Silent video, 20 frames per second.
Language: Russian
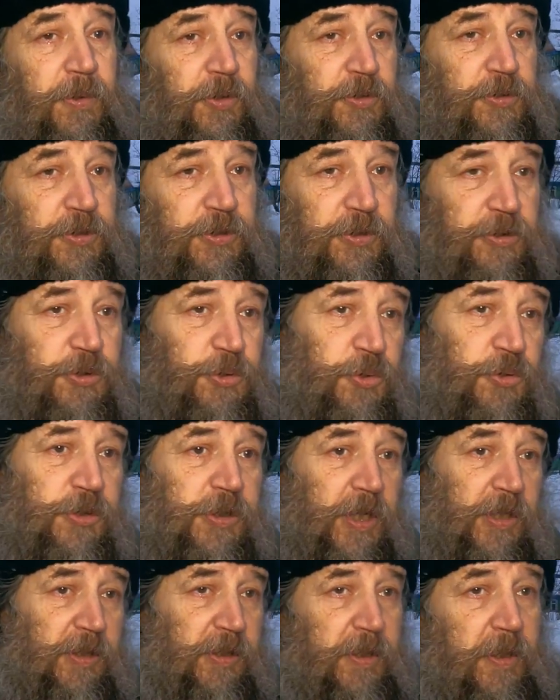Просто
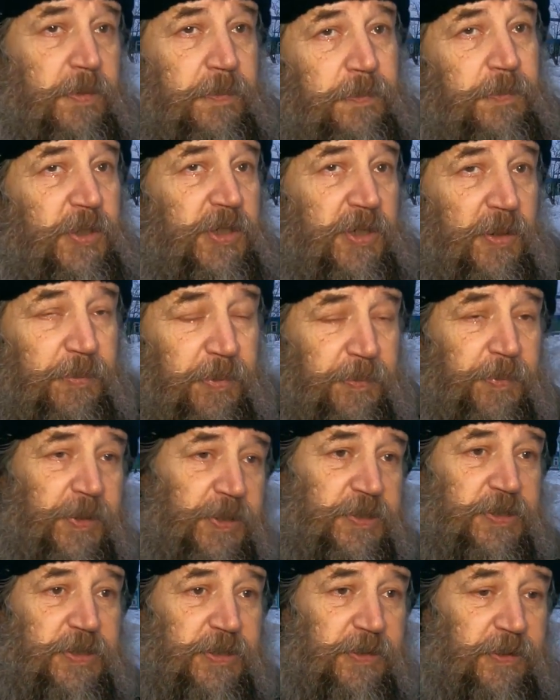журнал меня
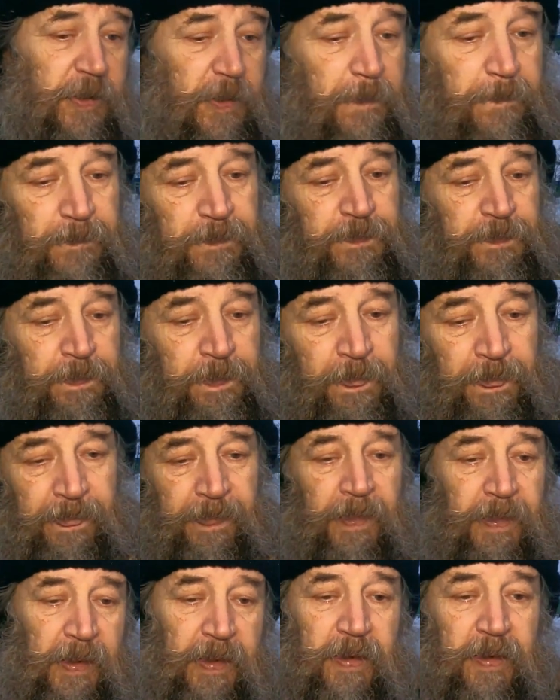попросил
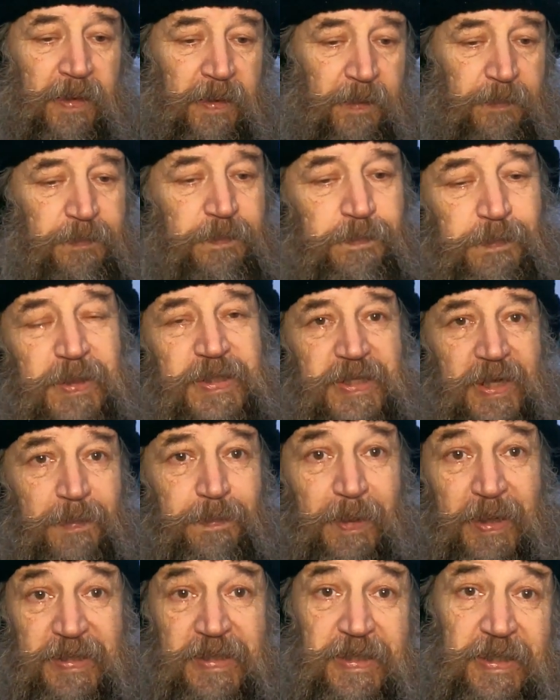а,
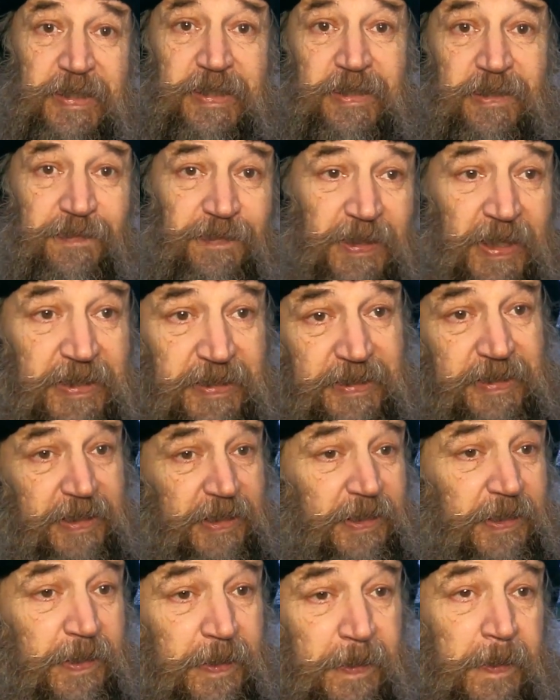безопасность и
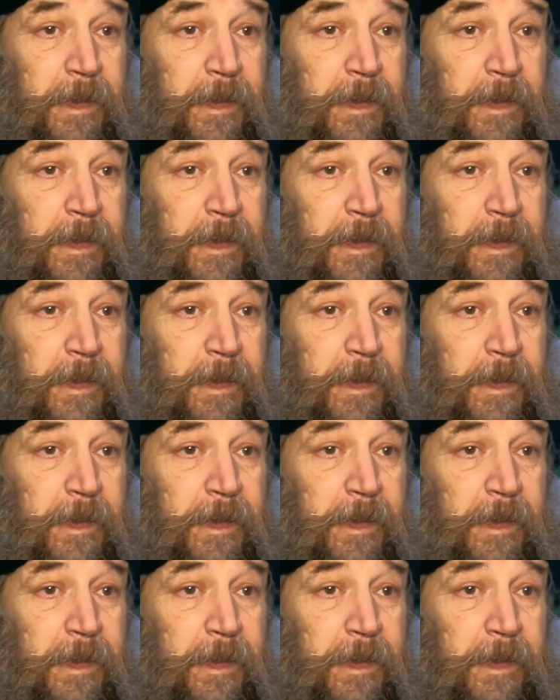власть,